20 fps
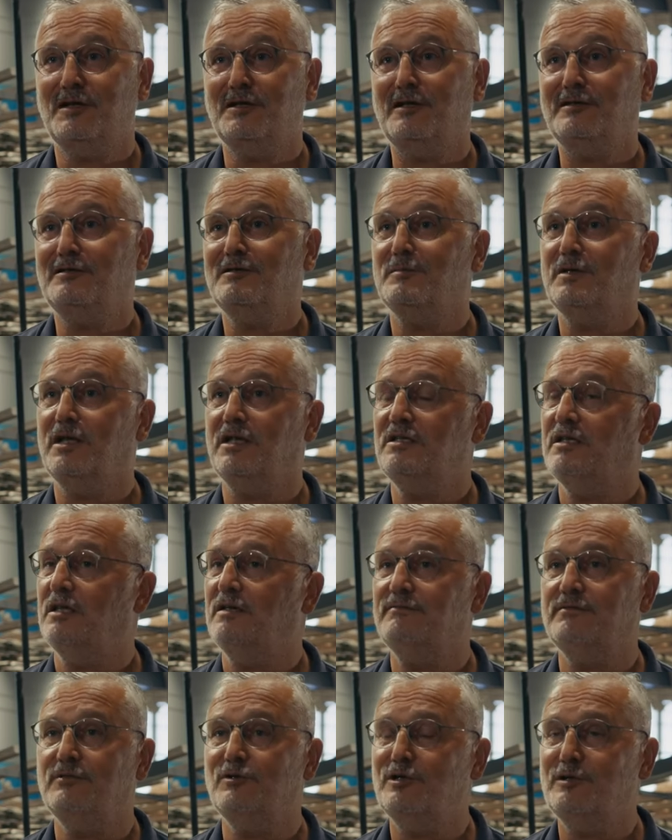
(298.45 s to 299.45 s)
hayatımın en
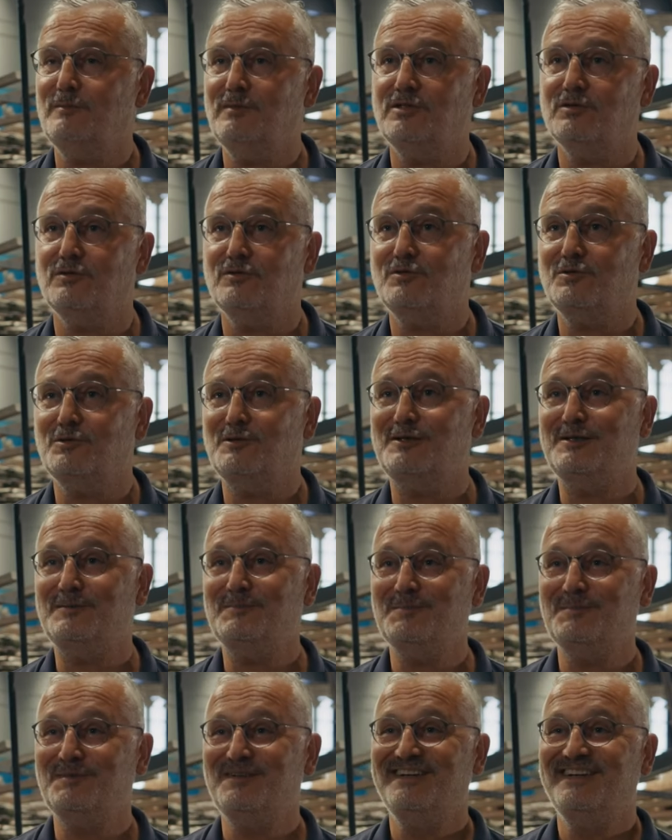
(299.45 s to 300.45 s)
keyifli dönemiydi onu
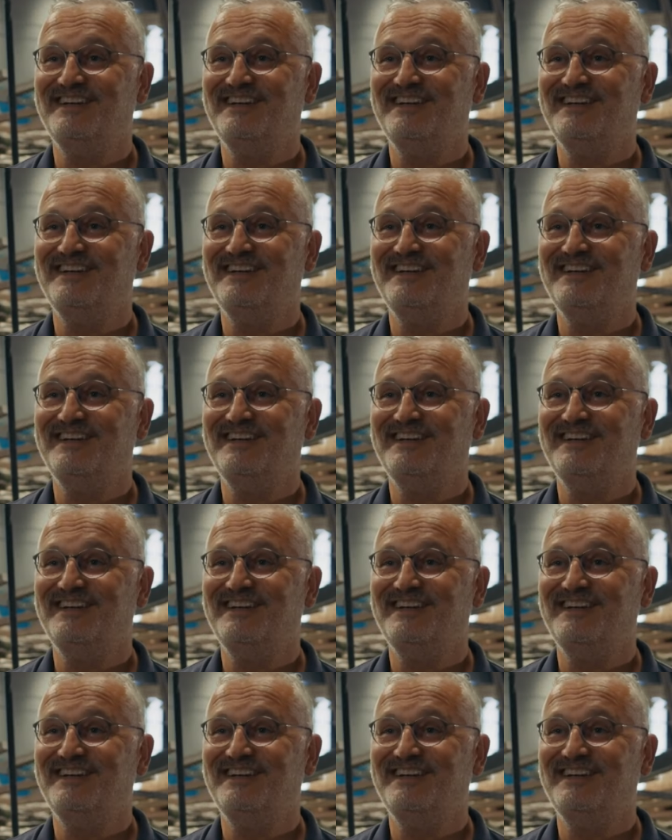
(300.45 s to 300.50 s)
söyleyeyim.